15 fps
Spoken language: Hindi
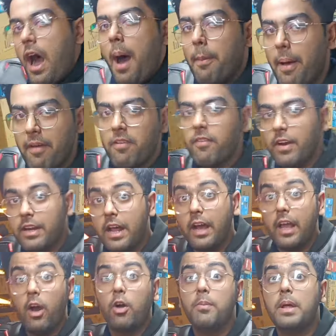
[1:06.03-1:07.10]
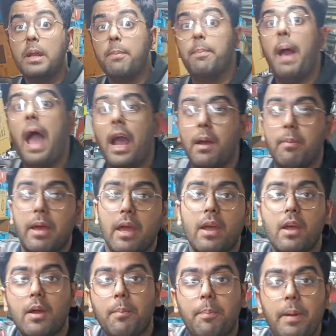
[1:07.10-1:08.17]
अब हैवी वेट आ गया और मेरी बैक में
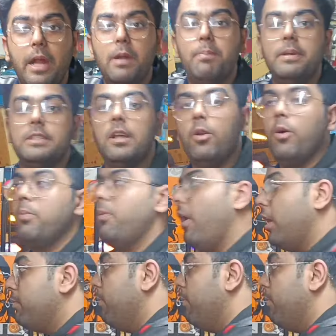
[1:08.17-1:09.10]
पीठ पीछे लोग बहुत